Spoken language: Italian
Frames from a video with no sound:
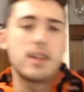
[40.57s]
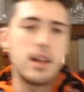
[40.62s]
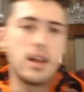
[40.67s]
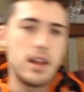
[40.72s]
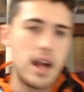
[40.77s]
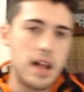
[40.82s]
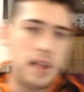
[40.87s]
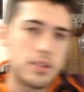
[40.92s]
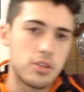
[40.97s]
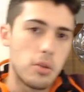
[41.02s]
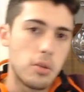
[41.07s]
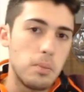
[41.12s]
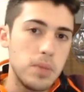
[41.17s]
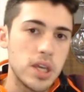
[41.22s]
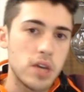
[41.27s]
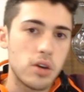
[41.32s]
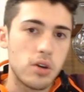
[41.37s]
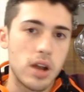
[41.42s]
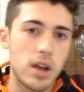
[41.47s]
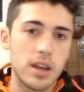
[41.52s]
tra l'altro,
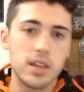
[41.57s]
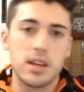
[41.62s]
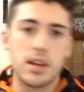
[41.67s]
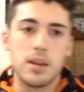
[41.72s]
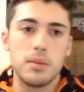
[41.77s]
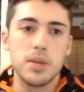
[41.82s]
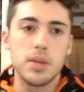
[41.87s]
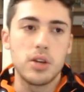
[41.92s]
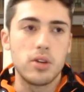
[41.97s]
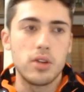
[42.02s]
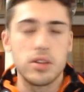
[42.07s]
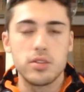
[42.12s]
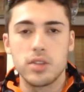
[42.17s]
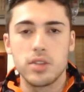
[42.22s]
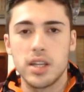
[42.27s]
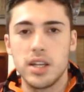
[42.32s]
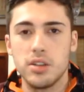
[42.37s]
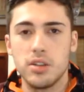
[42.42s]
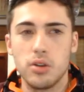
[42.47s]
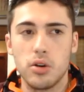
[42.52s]
piccola chicca, piccolo
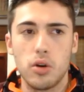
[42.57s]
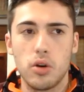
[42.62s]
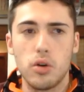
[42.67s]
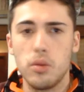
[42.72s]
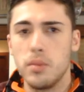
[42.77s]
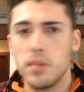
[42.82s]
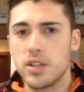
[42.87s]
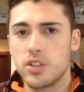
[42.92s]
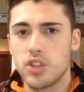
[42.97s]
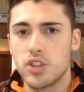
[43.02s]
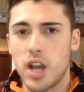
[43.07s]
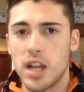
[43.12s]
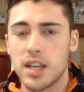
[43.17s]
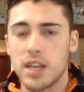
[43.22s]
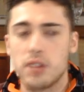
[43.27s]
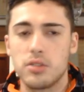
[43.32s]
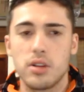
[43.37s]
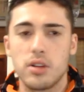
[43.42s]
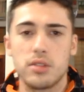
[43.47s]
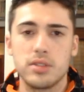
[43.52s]
segreto commerciale
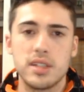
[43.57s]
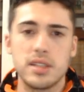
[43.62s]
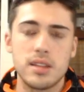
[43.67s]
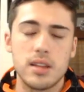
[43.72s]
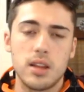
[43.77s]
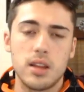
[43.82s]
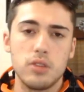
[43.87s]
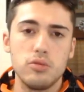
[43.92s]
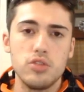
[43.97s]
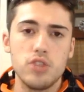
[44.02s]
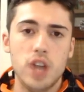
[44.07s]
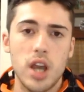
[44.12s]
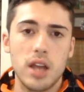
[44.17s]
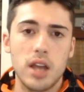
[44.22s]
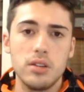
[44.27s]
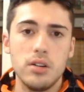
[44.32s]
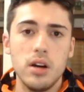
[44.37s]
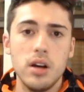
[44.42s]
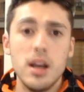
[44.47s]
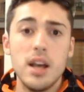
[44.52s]
che ancora non è stato
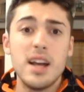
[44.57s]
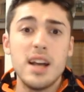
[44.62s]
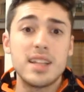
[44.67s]
annunciato,